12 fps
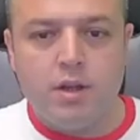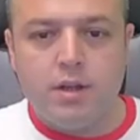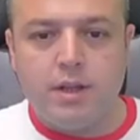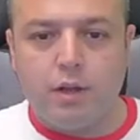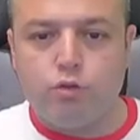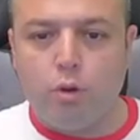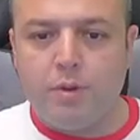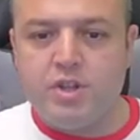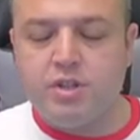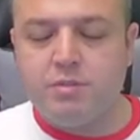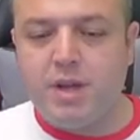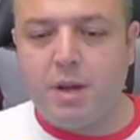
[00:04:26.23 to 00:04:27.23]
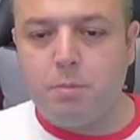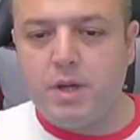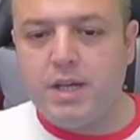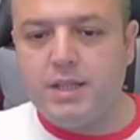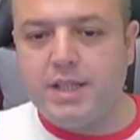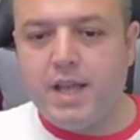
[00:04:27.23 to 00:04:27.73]
Yani top açılımı
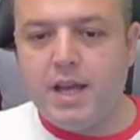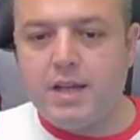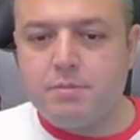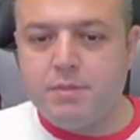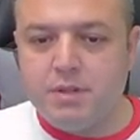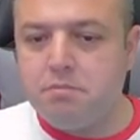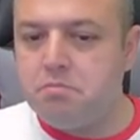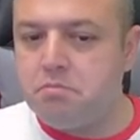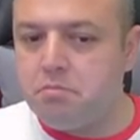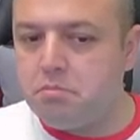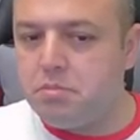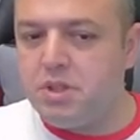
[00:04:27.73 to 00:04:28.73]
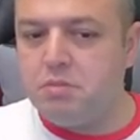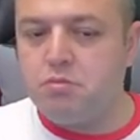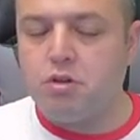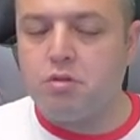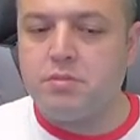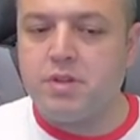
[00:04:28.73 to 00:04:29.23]
yapmaya değer mi?
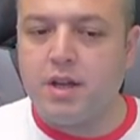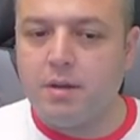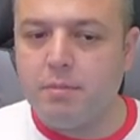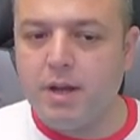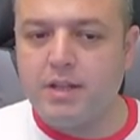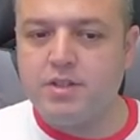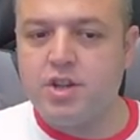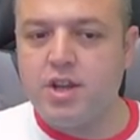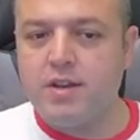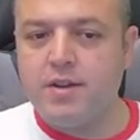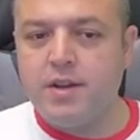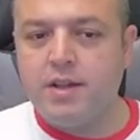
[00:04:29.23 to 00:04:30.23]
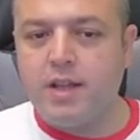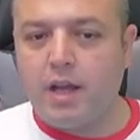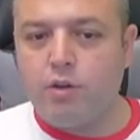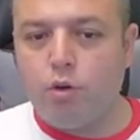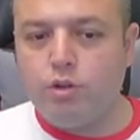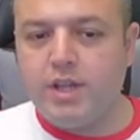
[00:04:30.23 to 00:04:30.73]
Bilmiyorum ya. Bence
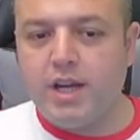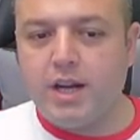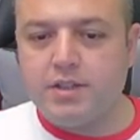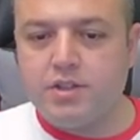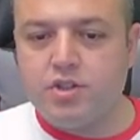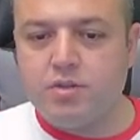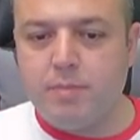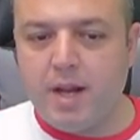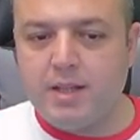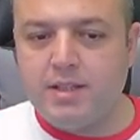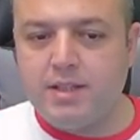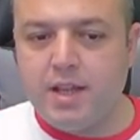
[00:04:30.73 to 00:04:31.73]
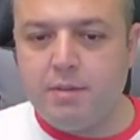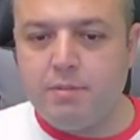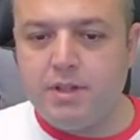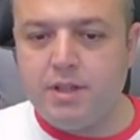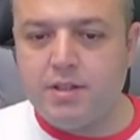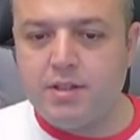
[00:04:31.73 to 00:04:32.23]
yani Ödegard için belki
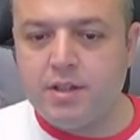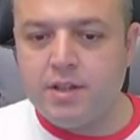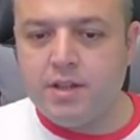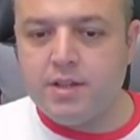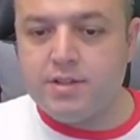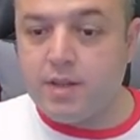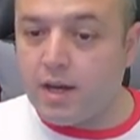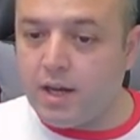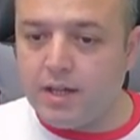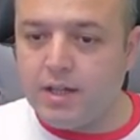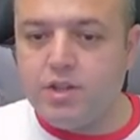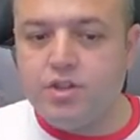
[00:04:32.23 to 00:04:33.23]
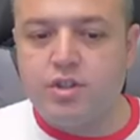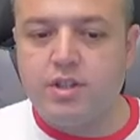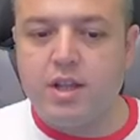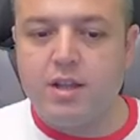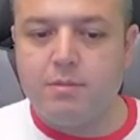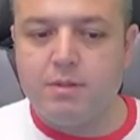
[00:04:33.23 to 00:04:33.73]
değebilir. Zakarya için
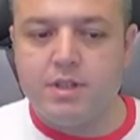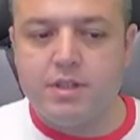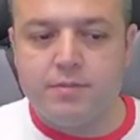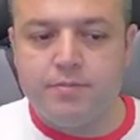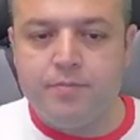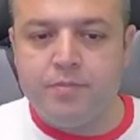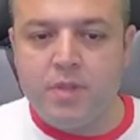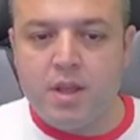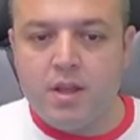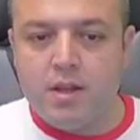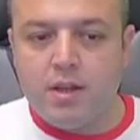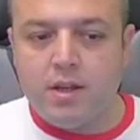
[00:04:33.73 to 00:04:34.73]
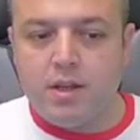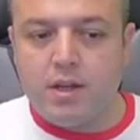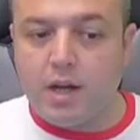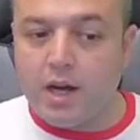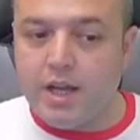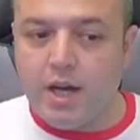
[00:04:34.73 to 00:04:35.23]
değebilir. E,
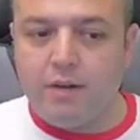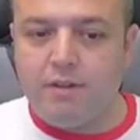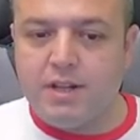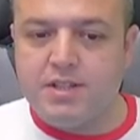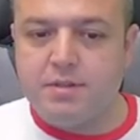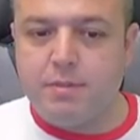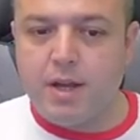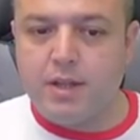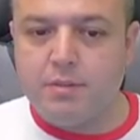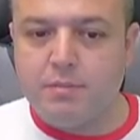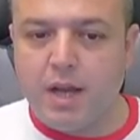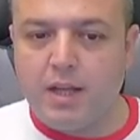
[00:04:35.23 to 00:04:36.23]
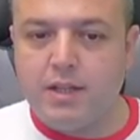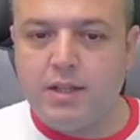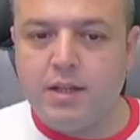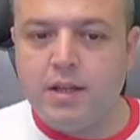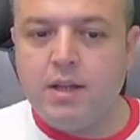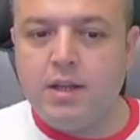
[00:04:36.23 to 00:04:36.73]
Kaya Haversi beğendim.
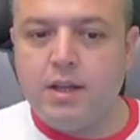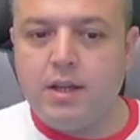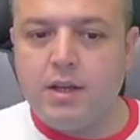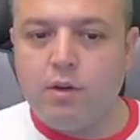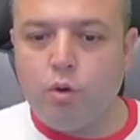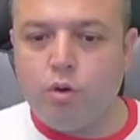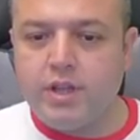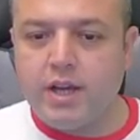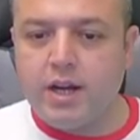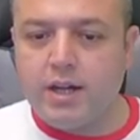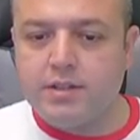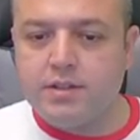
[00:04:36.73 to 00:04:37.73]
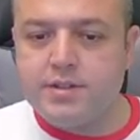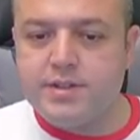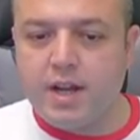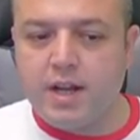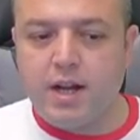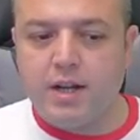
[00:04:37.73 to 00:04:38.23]
Yani e, Ödegard,
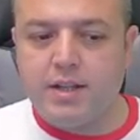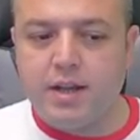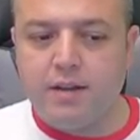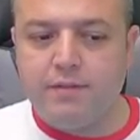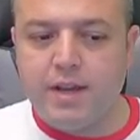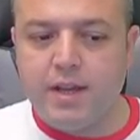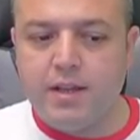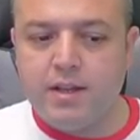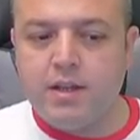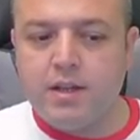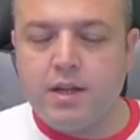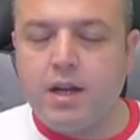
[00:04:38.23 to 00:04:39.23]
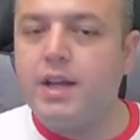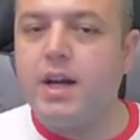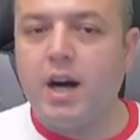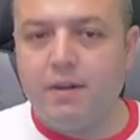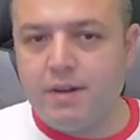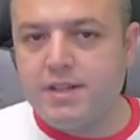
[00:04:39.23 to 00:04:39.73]
Zakarya ve
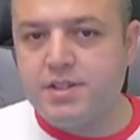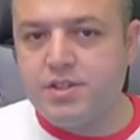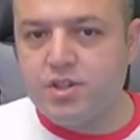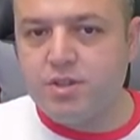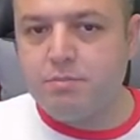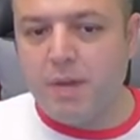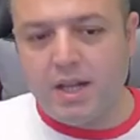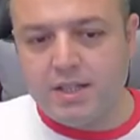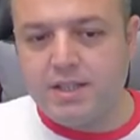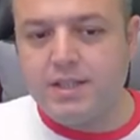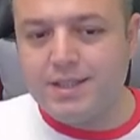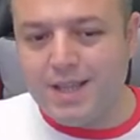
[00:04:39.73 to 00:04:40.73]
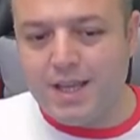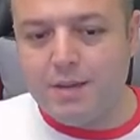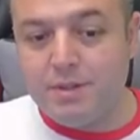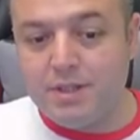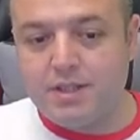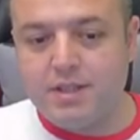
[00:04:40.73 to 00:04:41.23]
Kaya Havertz için belki
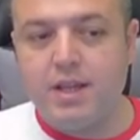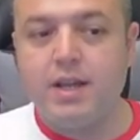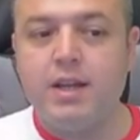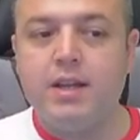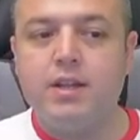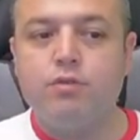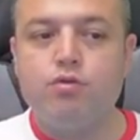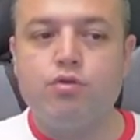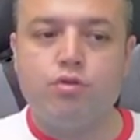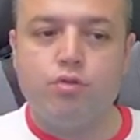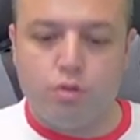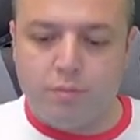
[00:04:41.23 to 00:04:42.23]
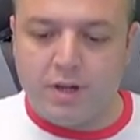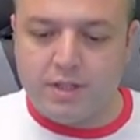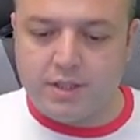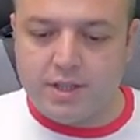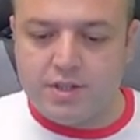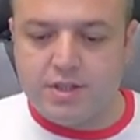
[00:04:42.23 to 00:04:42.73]
değebilir diye düşünüyorum
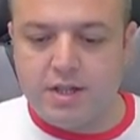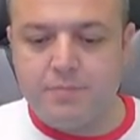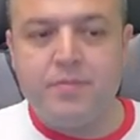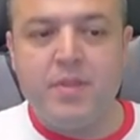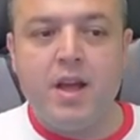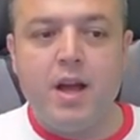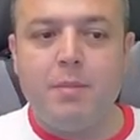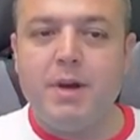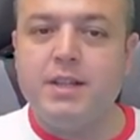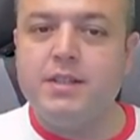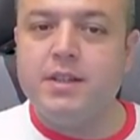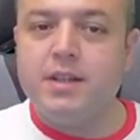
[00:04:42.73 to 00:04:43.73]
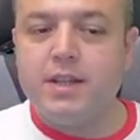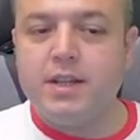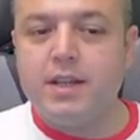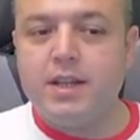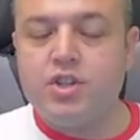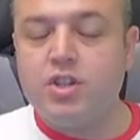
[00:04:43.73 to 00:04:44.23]
arkadaşlar. Hemen
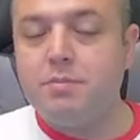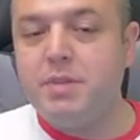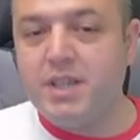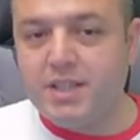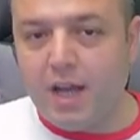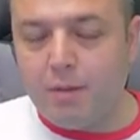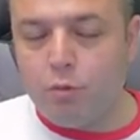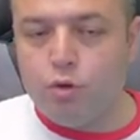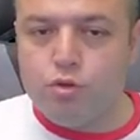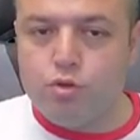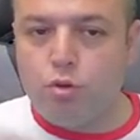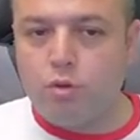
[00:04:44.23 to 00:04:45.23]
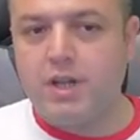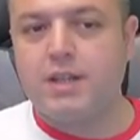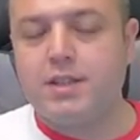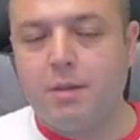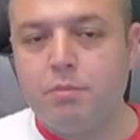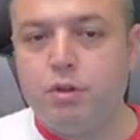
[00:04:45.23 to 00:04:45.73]
e, şimdi big time oyuncusu
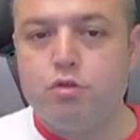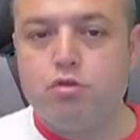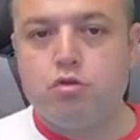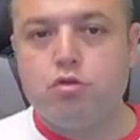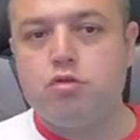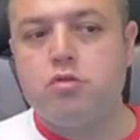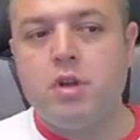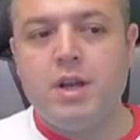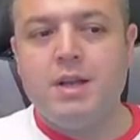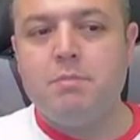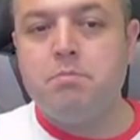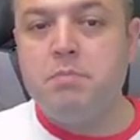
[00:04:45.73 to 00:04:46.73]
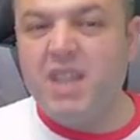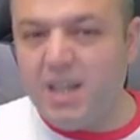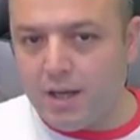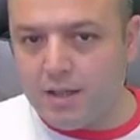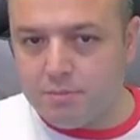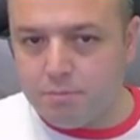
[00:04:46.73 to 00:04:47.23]
olaraktan biliyorsunuz
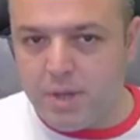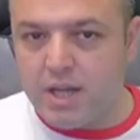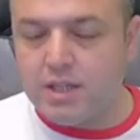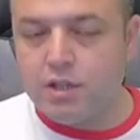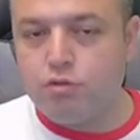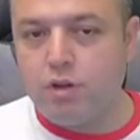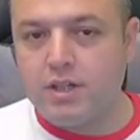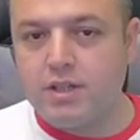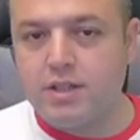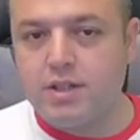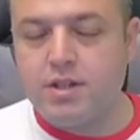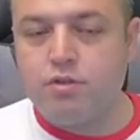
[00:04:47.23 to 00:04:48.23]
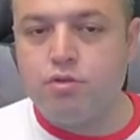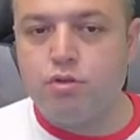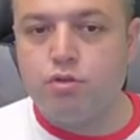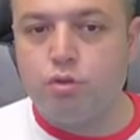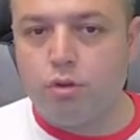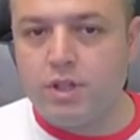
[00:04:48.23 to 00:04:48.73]
Milan bekleniyor arkadaşlar.
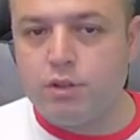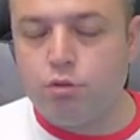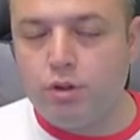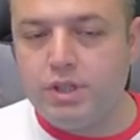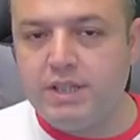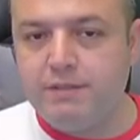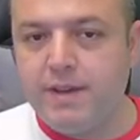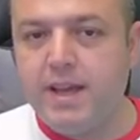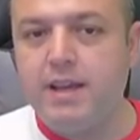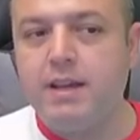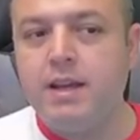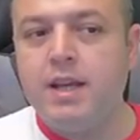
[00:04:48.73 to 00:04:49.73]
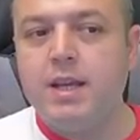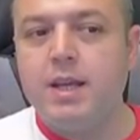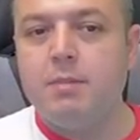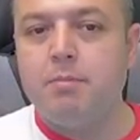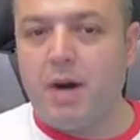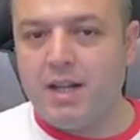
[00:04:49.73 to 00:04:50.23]
Çünkü Donadoni ve
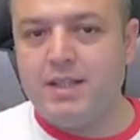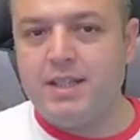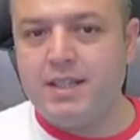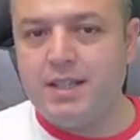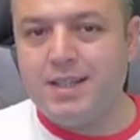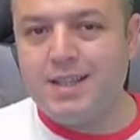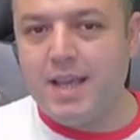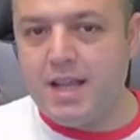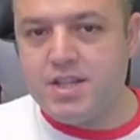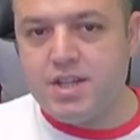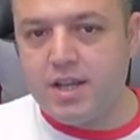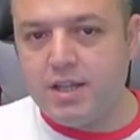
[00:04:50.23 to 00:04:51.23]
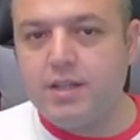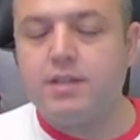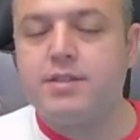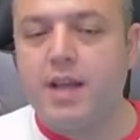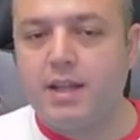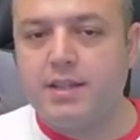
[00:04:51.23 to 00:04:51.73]
e, Maldini'nin geleceğini
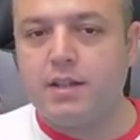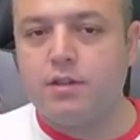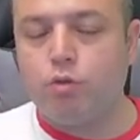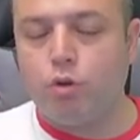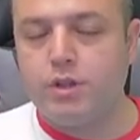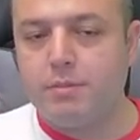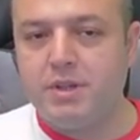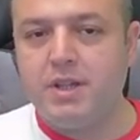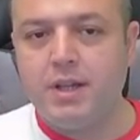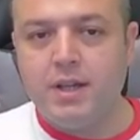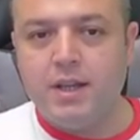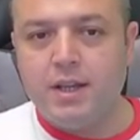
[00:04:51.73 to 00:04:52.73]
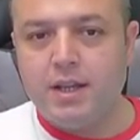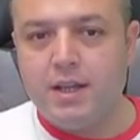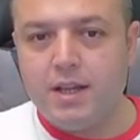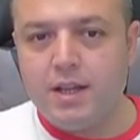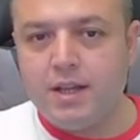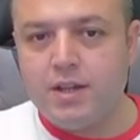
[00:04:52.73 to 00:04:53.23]
zaten Konami
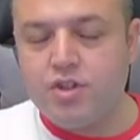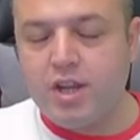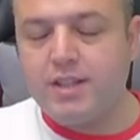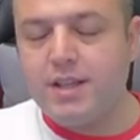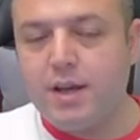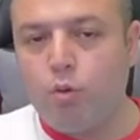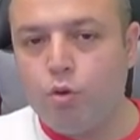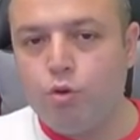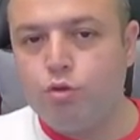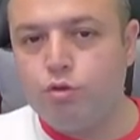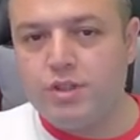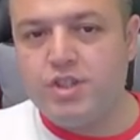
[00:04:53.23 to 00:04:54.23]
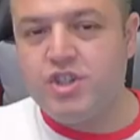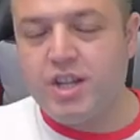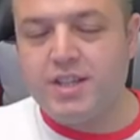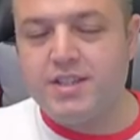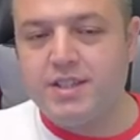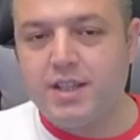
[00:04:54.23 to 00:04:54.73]
e, şeyde oyunun
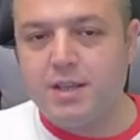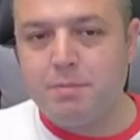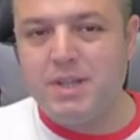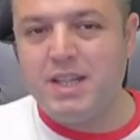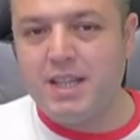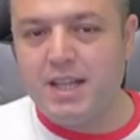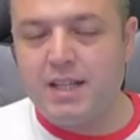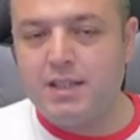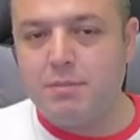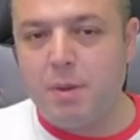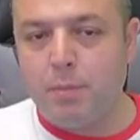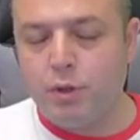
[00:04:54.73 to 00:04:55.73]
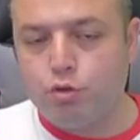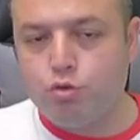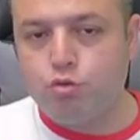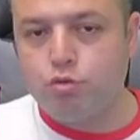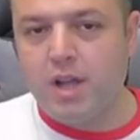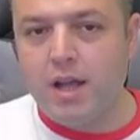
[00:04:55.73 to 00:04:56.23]
içerisindeki bilgilendirme
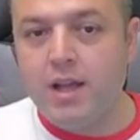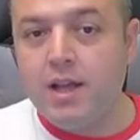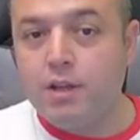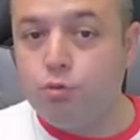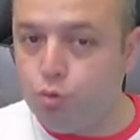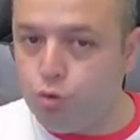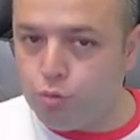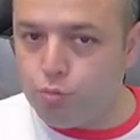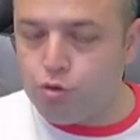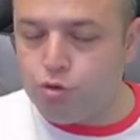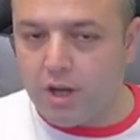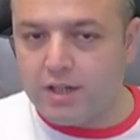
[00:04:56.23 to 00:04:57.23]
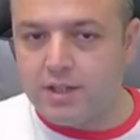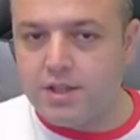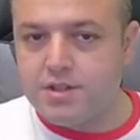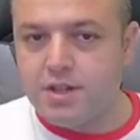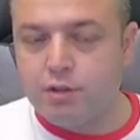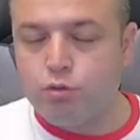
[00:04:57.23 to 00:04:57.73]
panosunda duyurmuştu
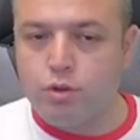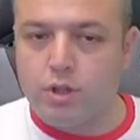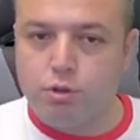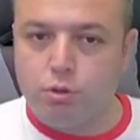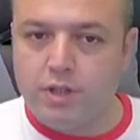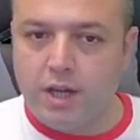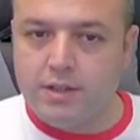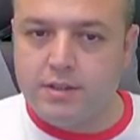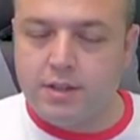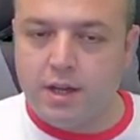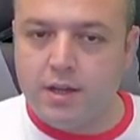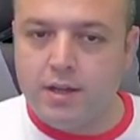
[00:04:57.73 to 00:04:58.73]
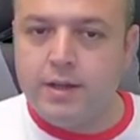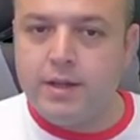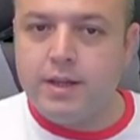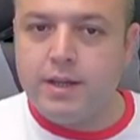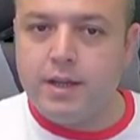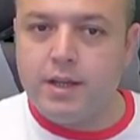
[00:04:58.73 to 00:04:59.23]
arkadaşlar. Donadoni hatta
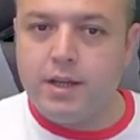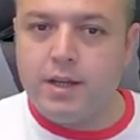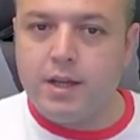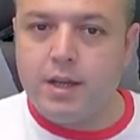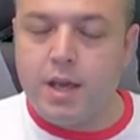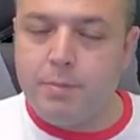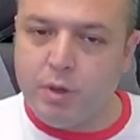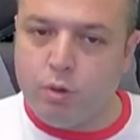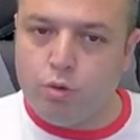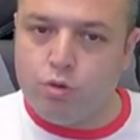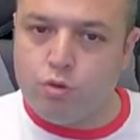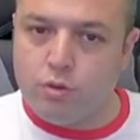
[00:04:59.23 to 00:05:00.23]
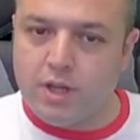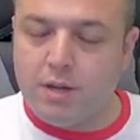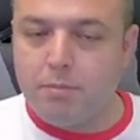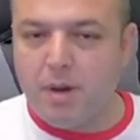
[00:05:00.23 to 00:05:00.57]
e, epik oyuncu olarak.